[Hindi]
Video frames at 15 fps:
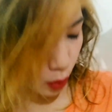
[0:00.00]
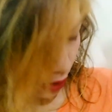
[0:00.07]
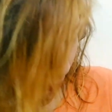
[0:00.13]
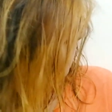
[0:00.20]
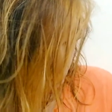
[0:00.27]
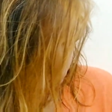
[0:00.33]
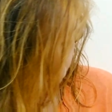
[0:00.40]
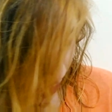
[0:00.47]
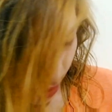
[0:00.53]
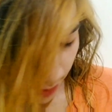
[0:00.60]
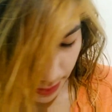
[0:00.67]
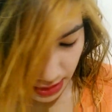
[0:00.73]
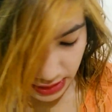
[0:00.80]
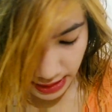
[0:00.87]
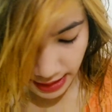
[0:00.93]
है तो आपको ये
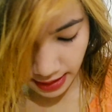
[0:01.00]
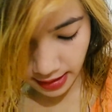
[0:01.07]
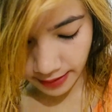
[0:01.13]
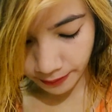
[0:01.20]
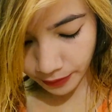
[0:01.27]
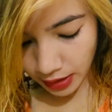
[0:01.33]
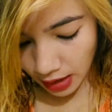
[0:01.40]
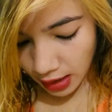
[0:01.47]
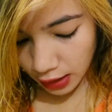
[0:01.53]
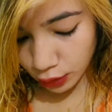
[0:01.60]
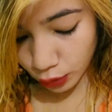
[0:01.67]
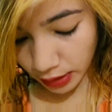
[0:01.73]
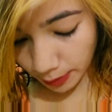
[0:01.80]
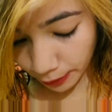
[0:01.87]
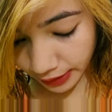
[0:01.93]
काम आ जाएगा
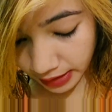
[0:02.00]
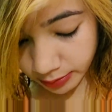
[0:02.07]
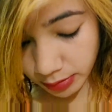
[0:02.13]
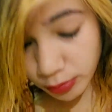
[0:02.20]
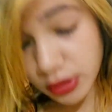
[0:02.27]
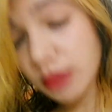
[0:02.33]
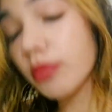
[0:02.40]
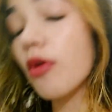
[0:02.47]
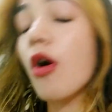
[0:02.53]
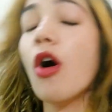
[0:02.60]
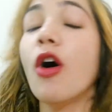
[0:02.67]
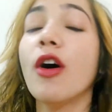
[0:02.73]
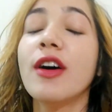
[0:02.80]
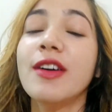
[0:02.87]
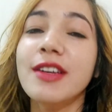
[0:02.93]
तो ये प्रोडक्ट मुझे
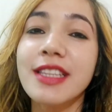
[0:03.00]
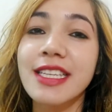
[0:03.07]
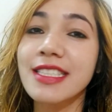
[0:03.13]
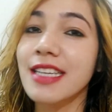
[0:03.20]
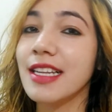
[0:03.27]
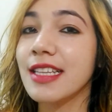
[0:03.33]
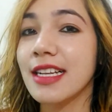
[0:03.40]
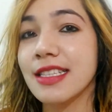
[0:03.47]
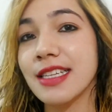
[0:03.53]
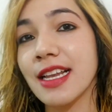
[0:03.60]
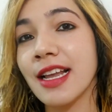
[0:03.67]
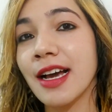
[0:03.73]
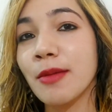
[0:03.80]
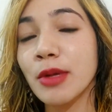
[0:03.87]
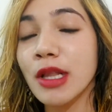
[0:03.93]
बहुत ही ज़्यादा
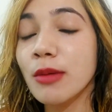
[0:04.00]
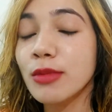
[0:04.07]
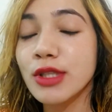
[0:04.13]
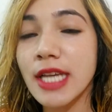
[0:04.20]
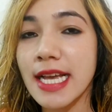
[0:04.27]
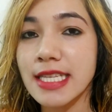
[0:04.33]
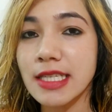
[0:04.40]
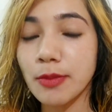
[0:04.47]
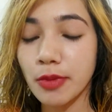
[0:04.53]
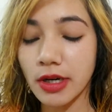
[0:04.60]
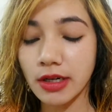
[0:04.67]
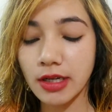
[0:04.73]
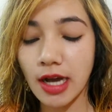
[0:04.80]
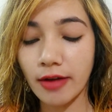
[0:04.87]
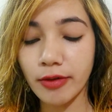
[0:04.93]
अच्छा लगा मतलब मुझे ऐसे
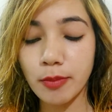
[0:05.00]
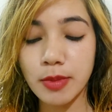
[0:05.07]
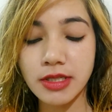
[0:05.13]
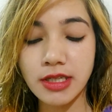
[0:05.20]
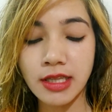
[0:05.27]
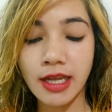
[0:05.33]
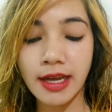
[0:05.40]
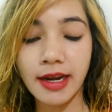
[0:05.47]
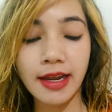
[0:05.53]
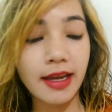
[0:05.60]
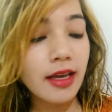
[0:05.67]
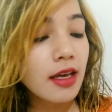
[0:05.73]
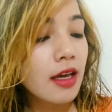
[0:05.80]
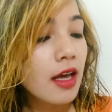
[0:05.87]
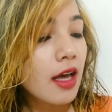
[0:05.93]
प्रोडक्ट काफ़ी पसंद आ रहे
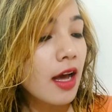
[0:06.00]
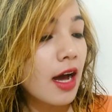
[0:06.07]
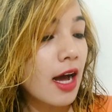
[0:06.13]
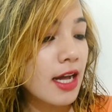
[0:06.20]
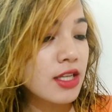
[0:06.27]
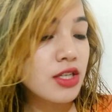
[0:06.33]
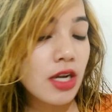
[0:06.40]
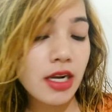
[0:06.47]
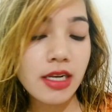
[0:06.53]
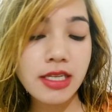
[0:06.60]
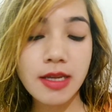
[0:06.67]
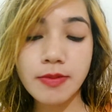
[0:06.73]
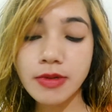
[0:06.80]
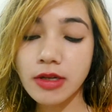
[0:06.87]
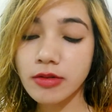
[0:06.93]
हैं आजकल
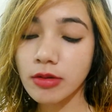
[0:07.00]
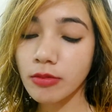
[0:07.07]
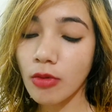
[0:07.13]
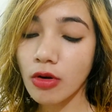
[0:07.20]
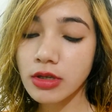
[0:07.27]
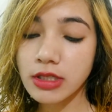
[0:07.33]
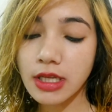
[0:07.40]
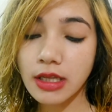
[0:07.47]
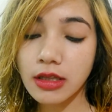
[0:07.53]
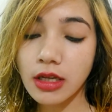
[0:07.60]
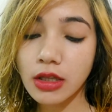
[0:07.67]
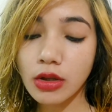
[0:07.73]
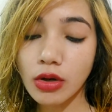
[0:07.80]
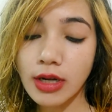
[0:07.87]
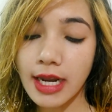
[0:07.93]
सब्सक्रिप्शन बॉक्स के
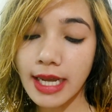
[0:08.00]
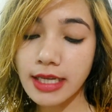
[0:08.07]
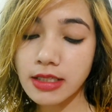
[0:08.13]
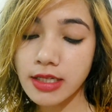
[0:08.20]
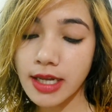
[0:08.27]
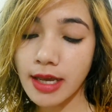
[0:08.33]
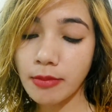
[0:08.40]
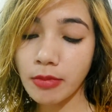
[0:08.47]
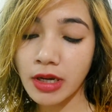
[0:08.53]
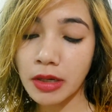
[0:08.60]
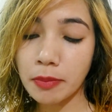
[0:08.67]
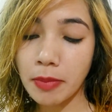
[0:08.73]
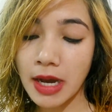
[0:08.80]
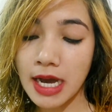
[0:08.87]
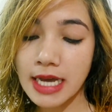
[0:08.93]
अंदर तो नेक्स्ट है
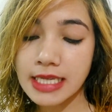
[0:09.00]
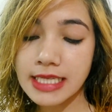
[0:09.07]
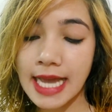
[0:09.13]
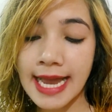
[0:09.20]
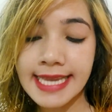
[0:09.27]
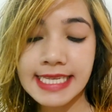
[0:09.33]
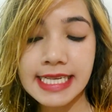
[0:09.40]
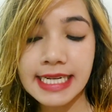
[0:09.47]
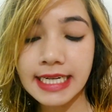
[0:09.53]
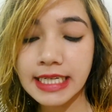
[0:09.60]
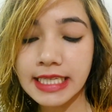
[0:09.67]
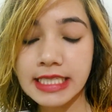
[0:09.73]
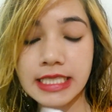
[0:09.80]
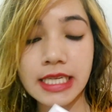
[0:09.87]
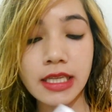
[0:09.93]
मेरे पास
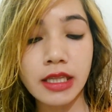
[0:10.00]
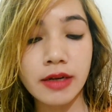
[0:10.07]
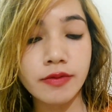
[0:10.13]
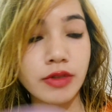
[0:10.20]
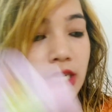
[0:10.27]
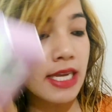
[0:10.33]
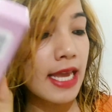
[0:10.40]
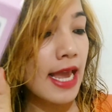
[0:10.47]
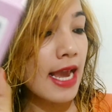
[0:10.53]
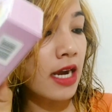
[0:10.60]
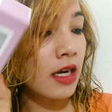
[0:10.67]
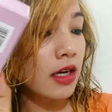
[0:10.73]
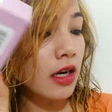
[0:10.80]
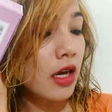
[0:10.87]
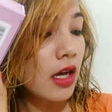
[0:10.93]
आइसलैंड किस की तरफ से ये
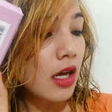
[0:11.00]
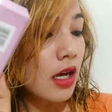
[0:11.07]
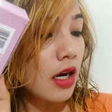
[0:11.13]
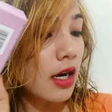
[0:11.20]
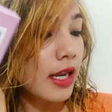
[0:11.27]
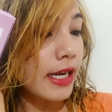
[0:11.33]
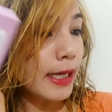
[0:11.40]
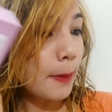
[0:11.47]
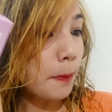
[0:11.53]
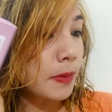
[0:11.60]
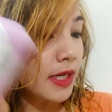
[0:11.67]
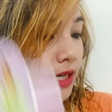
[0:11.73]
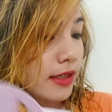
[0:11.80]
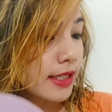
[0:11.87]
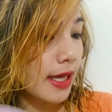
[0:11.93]
एक
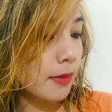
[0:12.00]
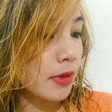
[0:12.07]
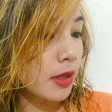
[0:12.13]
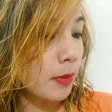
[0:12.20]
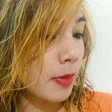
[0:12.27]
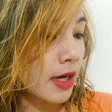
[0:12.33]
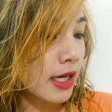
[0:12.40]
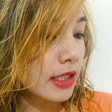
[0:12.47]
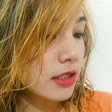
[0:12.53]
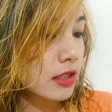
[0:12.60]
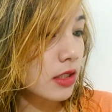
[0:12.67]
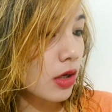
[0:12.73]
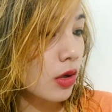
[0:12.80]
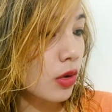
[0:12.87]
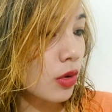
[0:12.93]
लिप टिंट है मेरे
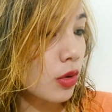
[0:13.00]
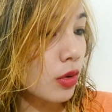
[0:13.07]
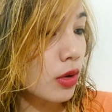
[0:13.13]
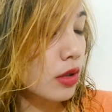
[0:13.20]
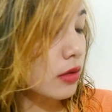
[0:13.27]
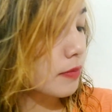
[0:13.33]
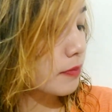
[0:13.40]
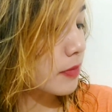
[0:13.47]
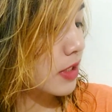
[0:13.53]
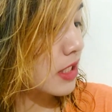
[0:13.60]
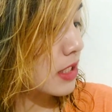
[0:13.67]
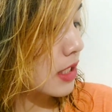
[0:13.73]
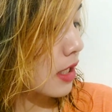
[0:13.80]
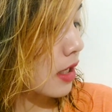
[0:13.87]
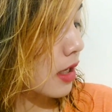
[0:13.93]
पास और
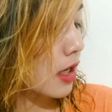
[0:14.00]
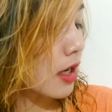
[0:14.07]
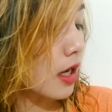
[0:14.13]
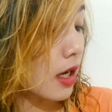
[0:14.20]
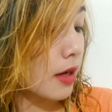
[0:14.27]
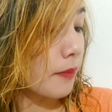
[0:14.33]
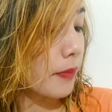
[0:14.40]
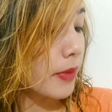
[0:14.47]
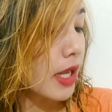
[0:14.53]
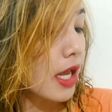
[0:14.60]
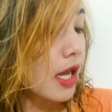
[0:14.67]
इसका हाँ